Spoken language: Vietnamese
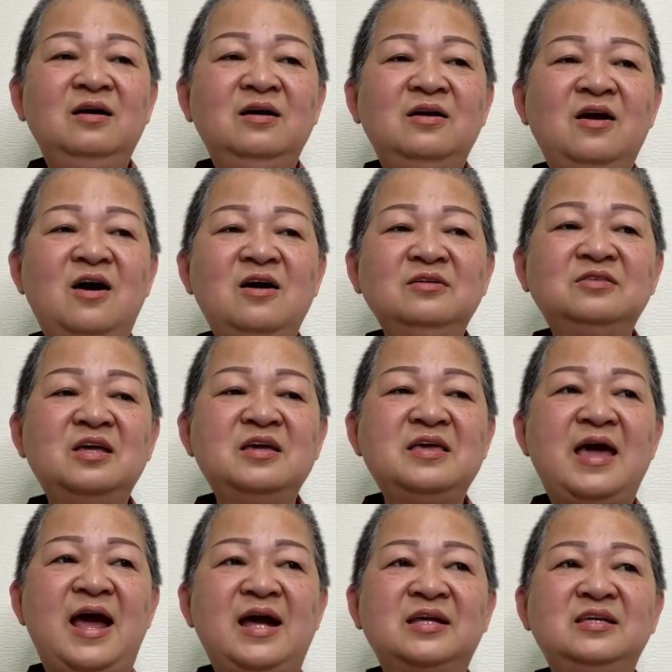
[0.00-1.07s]
nó tiết
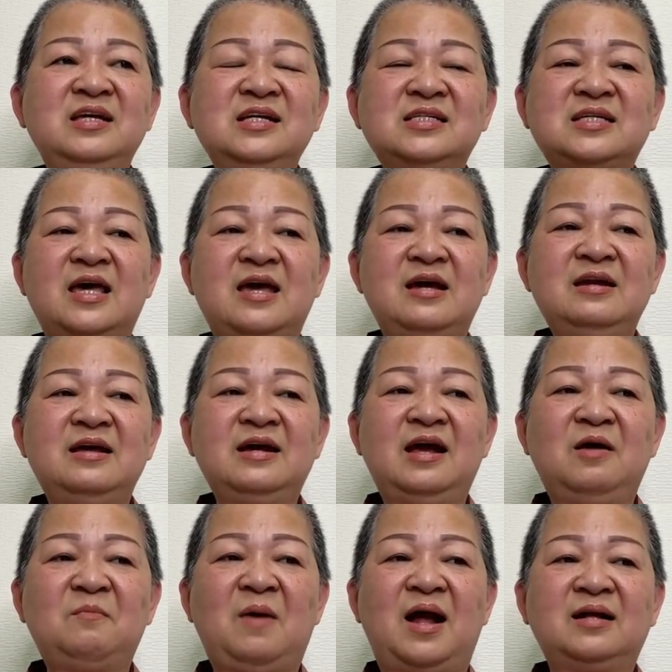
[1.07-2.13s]
già chia sẻ để
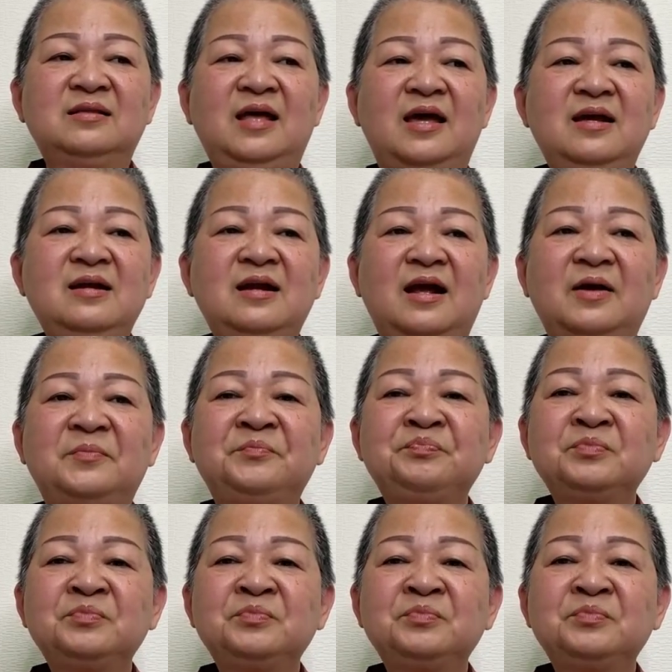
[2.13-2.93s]
các bạn thấy rằng